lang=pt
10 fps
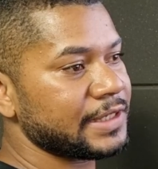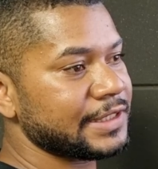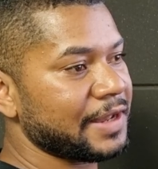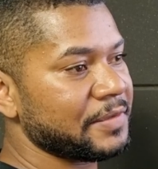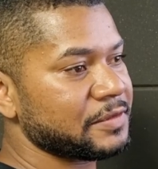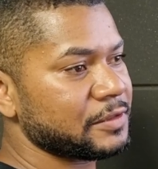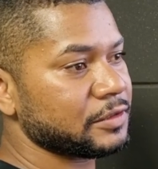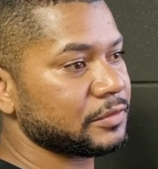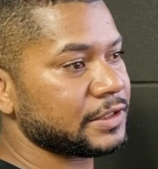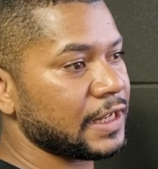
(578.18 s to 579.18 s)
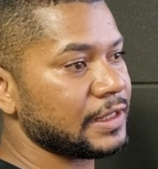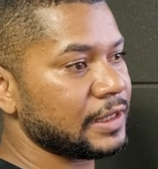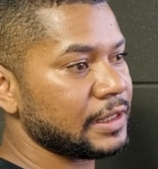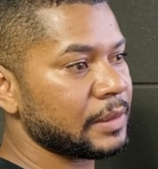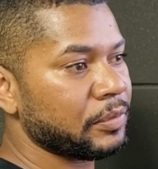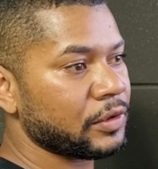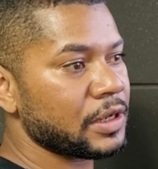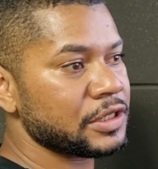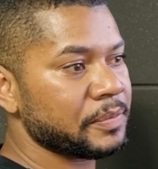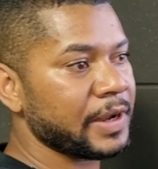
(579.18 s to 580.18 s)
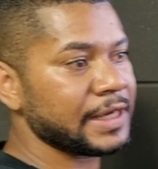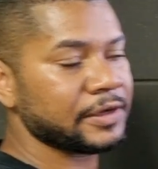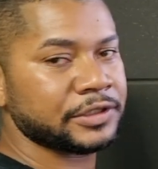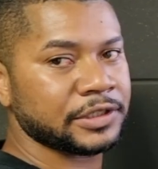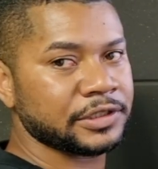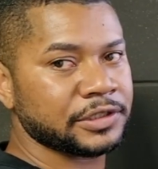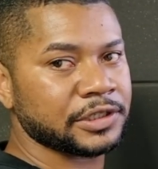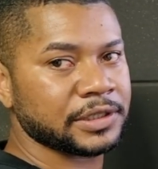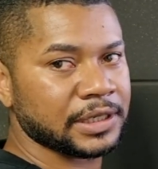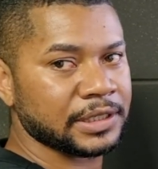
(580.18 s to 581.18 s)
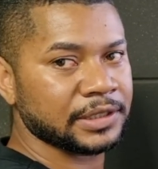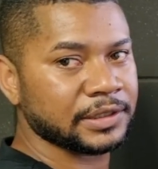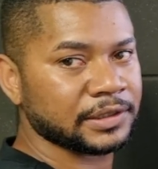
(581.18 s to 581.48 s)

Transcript: basear mais ou menos uns 130 por hora de painel de, de titânio.